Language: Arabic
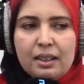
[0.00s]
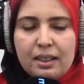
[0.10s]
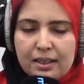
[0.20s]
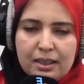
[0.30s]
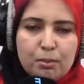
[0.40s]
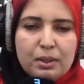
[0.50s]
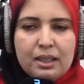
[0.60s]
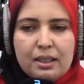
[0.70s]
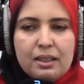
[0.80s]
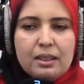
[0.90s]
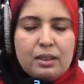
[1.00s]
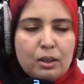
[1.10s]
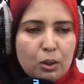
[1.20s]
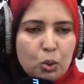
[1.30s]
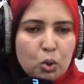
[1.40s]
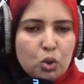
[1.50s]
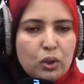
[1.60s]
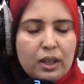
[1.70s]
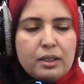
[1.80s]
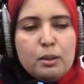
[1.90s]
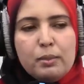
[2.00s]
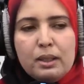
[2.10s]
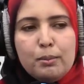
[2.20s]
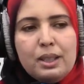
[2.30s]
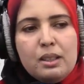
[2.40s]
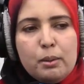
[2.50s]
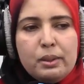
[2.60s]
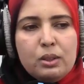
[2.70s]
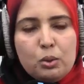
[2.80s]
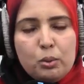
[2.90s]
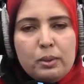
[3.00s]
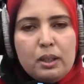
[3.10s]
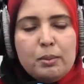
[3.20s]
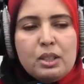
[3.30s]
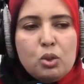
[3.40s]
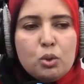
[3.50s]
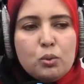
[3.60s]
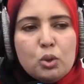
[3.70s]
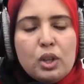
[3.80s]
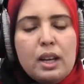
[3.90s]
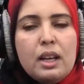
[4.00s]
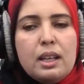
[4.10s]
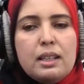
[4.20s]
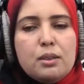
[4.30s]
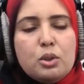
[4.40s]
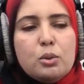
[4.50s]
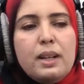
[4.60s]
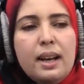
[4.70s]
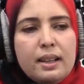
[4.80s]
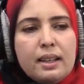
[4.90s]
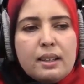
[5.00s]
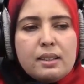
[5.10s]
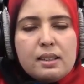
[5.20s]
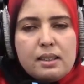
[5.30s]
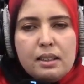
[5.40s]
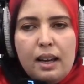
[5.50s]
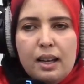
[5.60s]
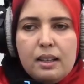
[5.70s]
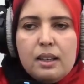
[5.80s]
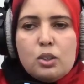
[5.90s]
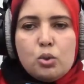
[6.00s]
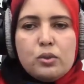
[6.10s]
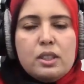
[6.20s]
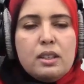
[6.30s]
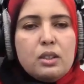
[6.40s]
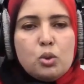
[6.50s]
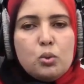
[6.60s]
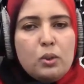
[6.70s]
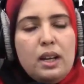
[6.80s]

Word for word: خلينا من هاد القشور هادي ما, ما عندنا ما نديرو بها ما تيشوفوش الا فيهم الحياء كتقصدي حياء شفتي شنو هو